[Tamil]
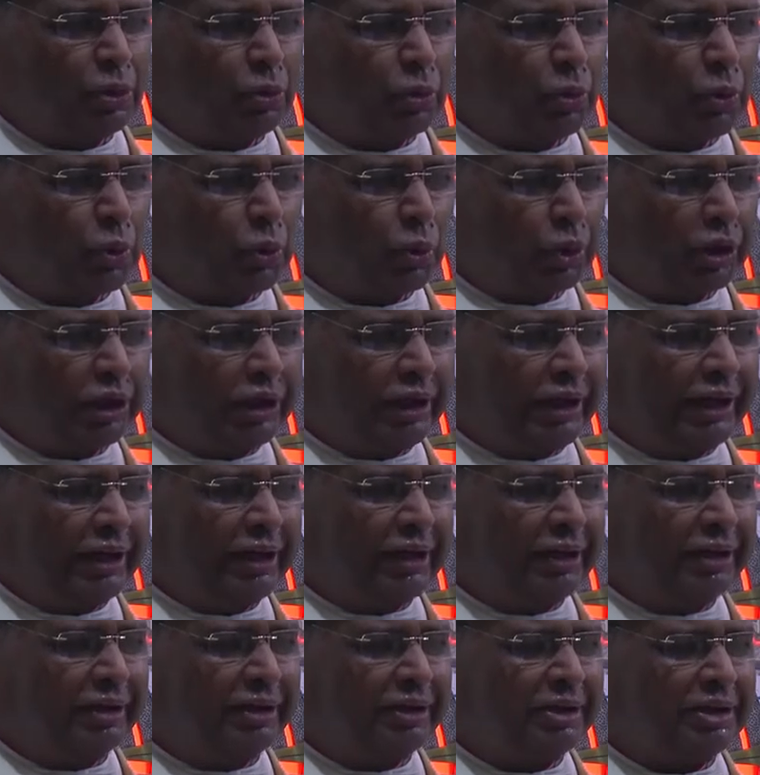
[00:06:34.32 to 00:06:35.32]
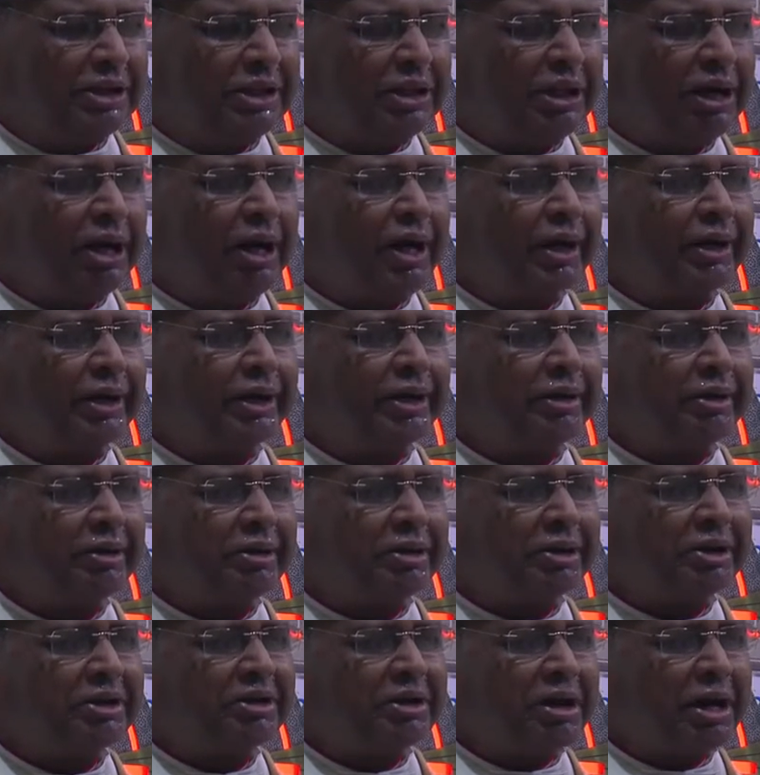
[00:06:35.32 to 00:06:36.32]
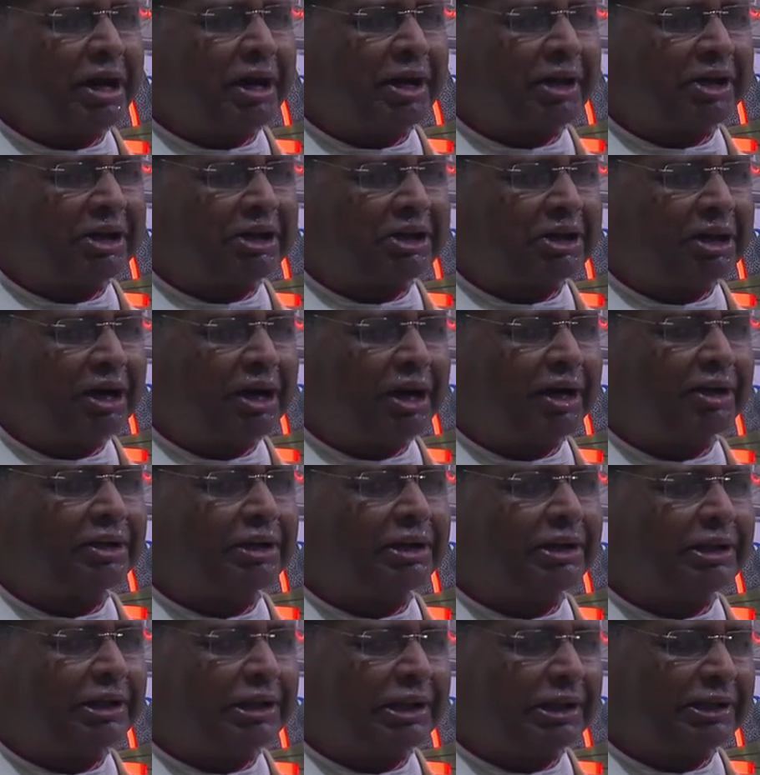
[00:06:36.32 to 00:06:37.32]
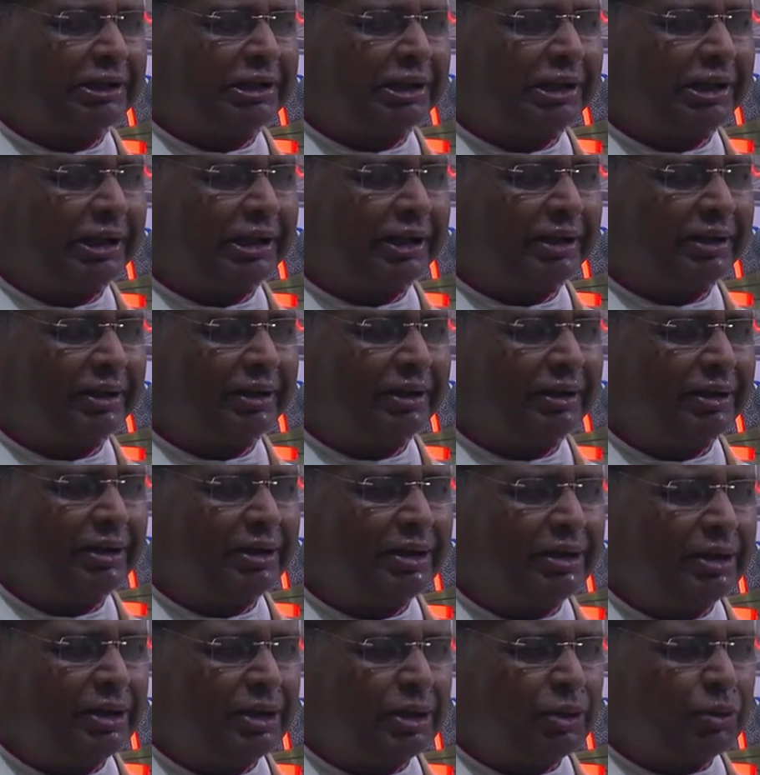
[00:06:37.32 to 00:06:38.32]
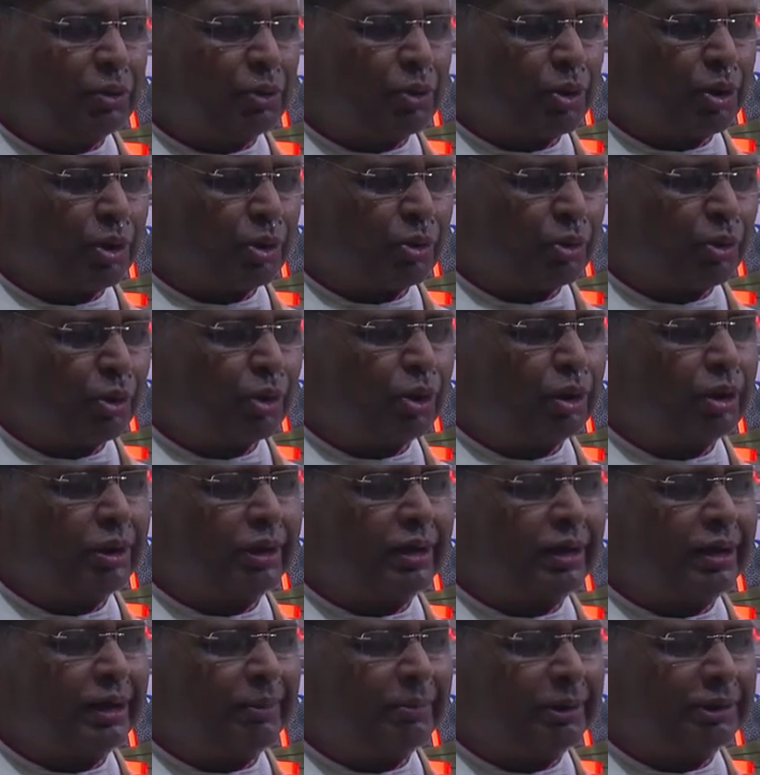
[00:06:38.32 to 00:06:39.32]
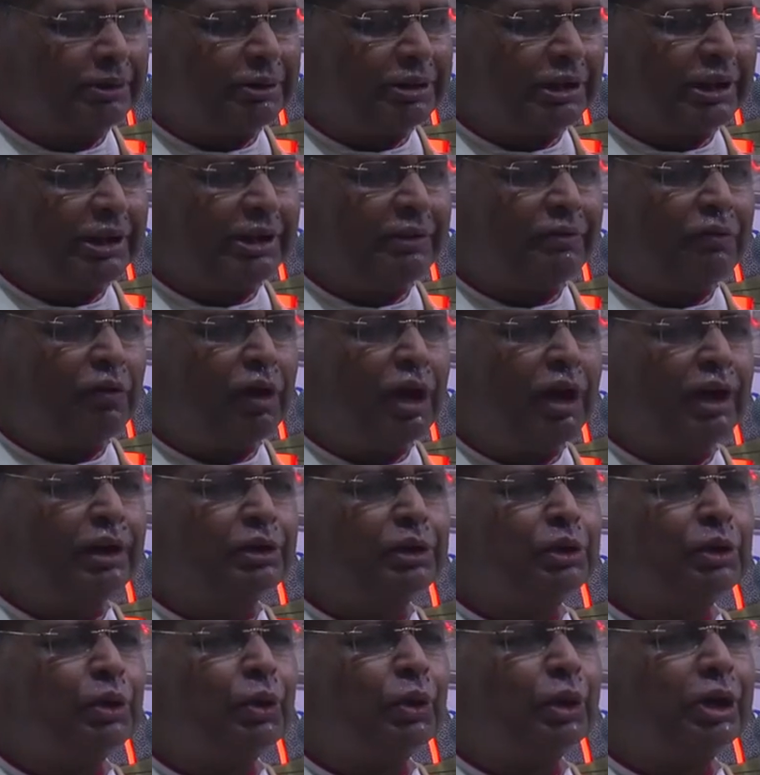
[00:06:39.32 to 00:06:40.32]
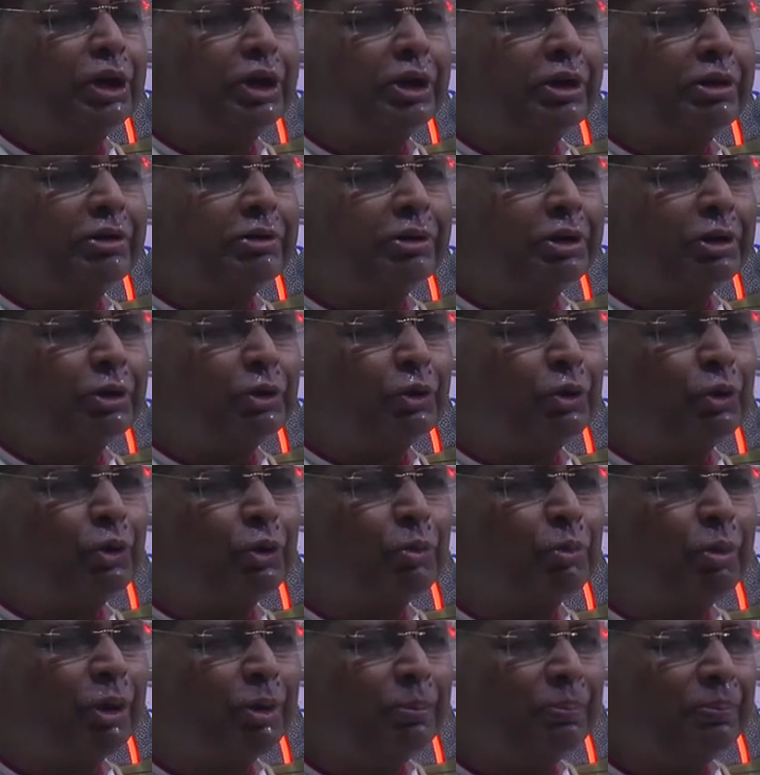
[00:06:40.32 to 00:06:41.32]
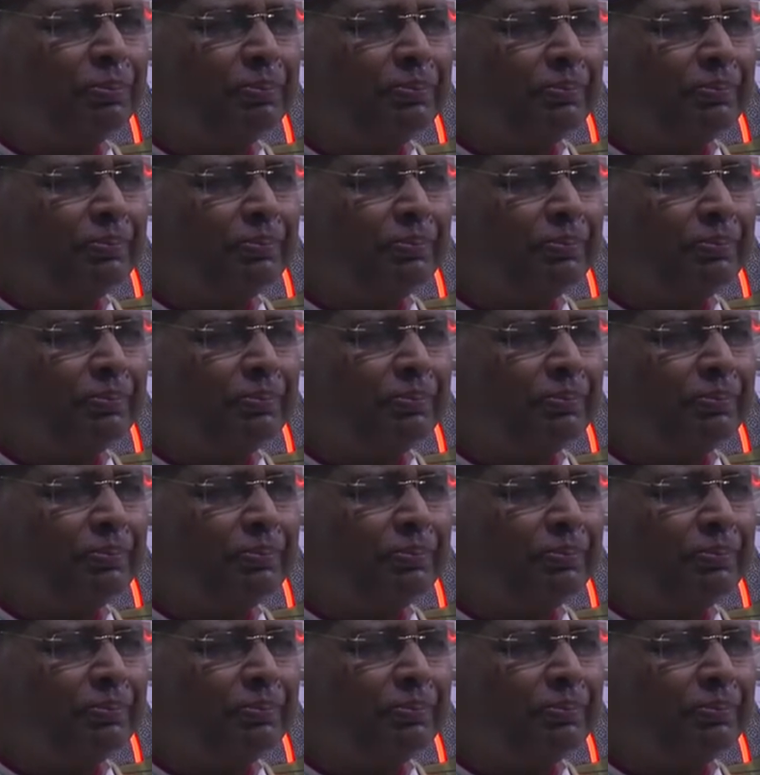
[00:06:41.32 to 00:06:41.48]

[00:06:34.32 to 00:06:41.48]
ஊரிலே யாரென்று அறியாத நிலையிலே ஒரு குக்கிராமத்திலே வாழ்ந்து கொண்டிருந்த குடும்பம்